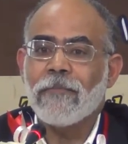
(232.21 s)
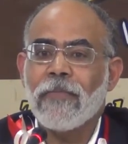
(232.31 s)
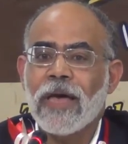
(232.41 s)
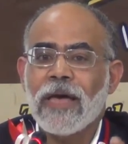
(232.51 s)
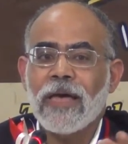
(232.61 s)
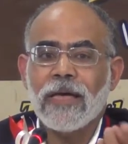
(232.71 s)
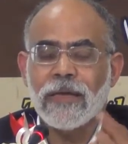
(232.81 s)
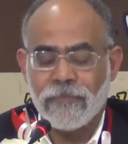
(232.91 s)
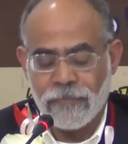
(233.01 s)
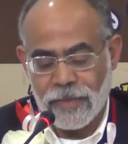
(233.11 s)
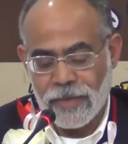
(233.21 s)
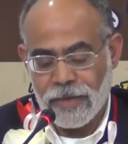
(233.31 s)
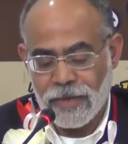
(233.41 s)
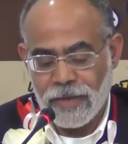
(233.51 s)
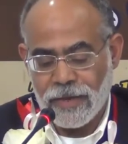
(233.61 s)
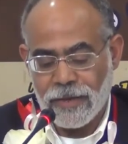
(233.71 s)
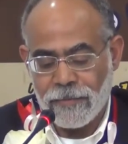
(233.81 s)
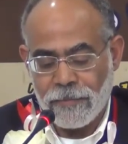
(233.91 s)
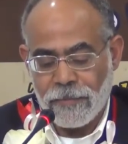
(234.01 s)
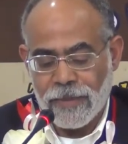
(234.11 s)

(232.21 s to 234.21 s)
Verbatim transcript: ما آه,